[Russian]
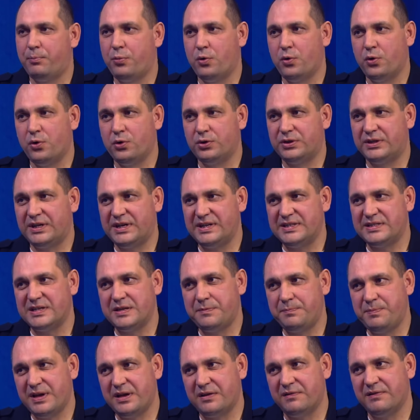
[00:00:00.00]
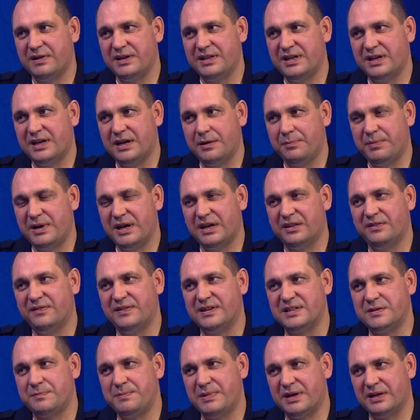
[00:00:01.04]
по 31 декабря
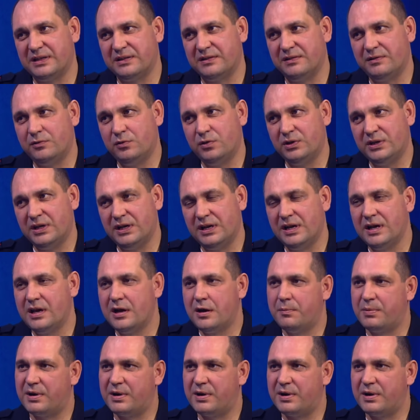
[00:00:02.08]
2025 года